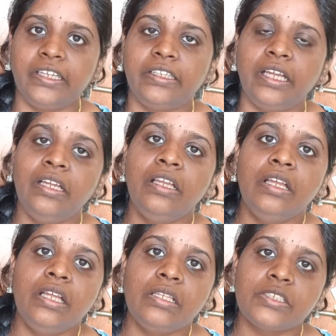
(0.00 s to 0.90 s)
అంతే కదా
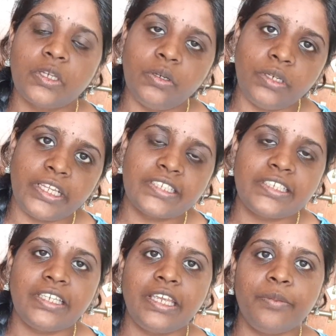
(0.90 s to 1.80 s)
సో
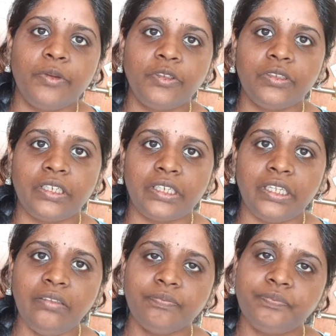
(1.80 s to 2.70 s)
నెక్స్ట్ డేకి ఏమవుతుందంటే